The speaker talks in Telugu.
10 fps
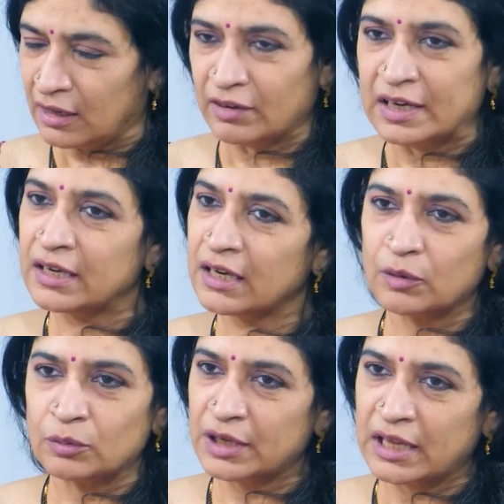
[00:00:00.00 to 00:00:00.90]
ఇవన్నీ
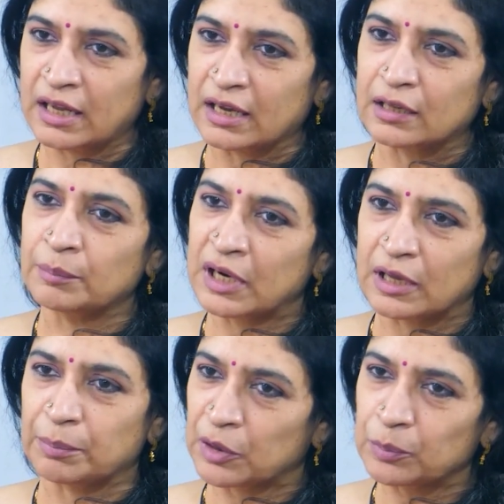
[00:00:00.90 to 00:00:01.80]
ఉంటేనే కదా
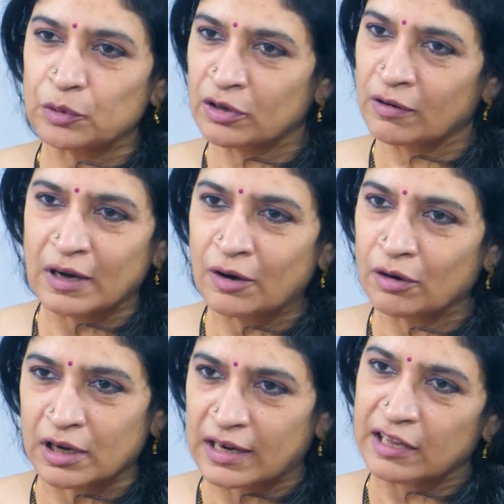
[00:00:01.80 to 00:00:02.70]
మనకి పరిపూర్ణంగా
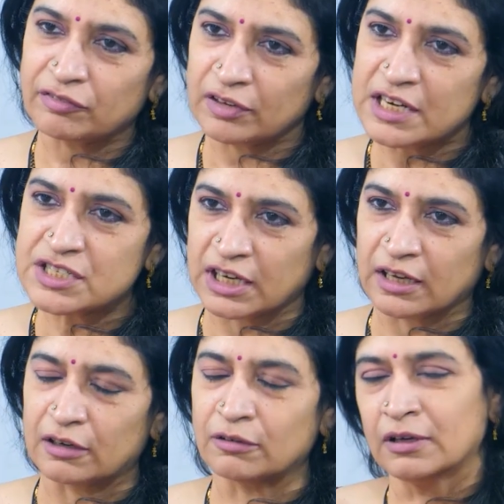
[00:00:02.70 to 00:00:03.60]
ఒక లైఫ్ లీడ్
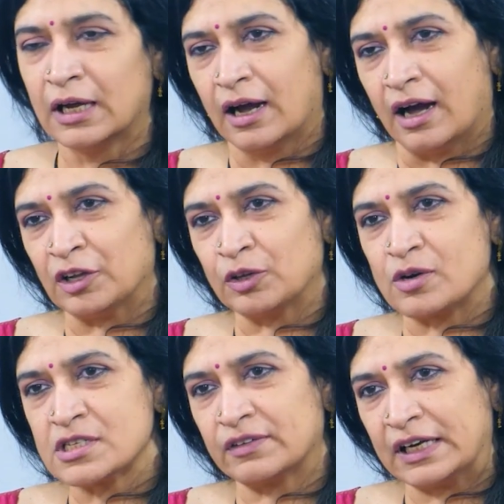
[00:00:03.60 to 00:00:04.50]
చేయగలం
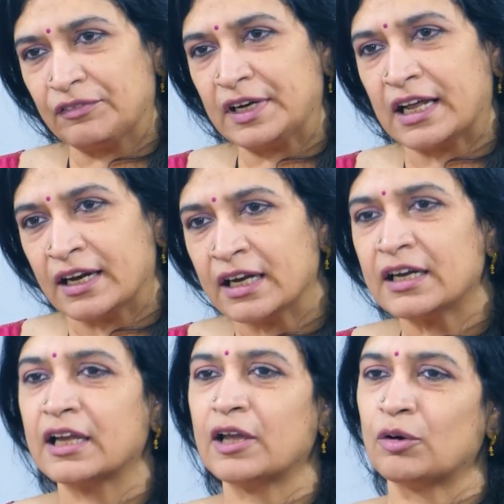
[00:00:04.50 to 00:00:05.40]
అందుకోసమని
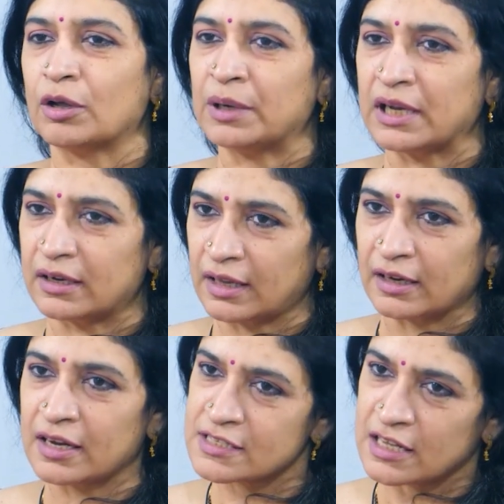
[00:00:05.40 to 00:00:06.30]
వీటన్నిటికీ కూడా మనకి
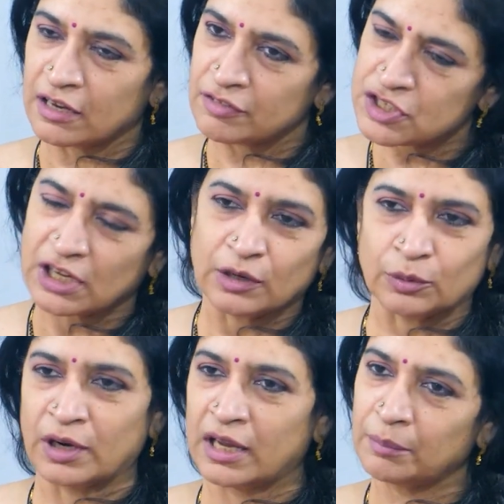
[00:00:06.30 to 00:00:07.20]
టెక్నిక్స్ అనేవి చాలా
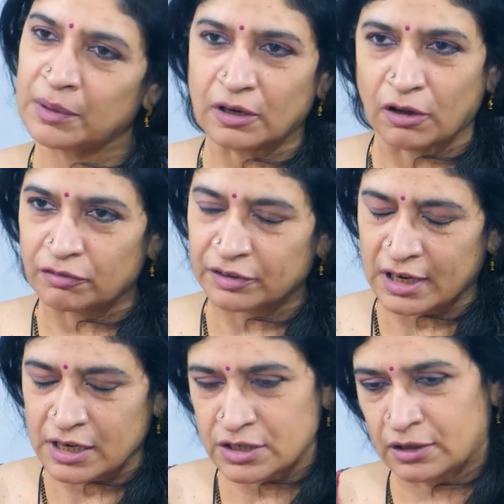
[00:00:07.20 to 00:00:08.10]
ఉన్నాయి మనకి లా ఆఫ్
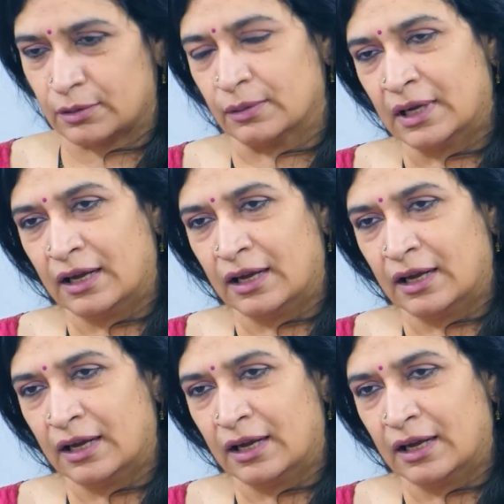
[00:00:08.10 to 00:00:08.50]
అట్రాక్షన్లో